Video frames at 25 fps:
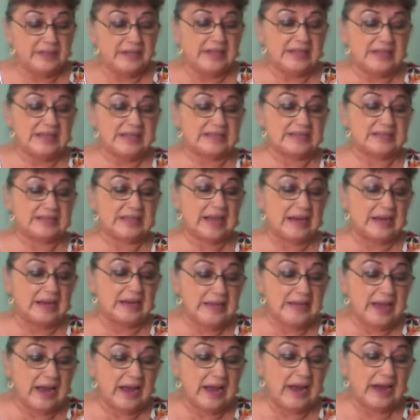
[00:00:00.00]
y
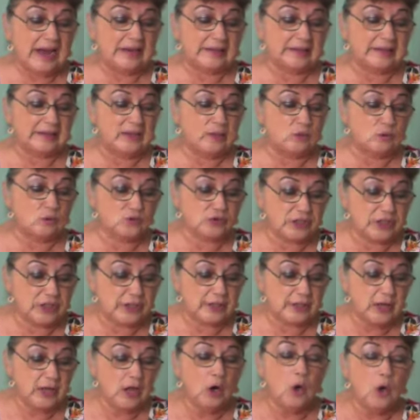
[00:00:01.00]
salía a
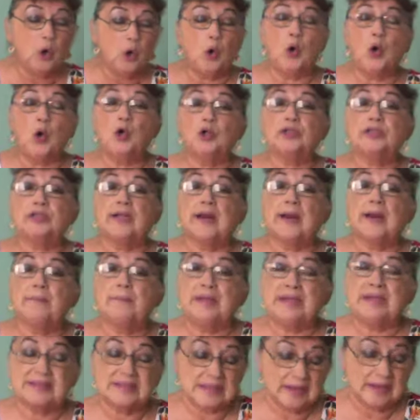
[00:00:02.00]
relucir otra
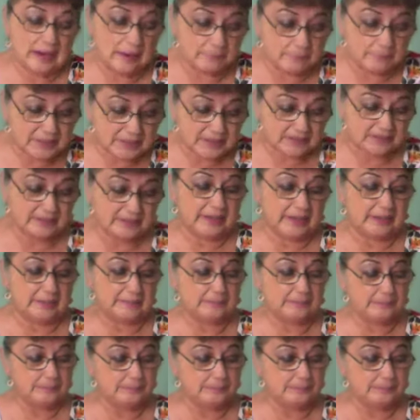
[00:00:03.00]
vez la piedra.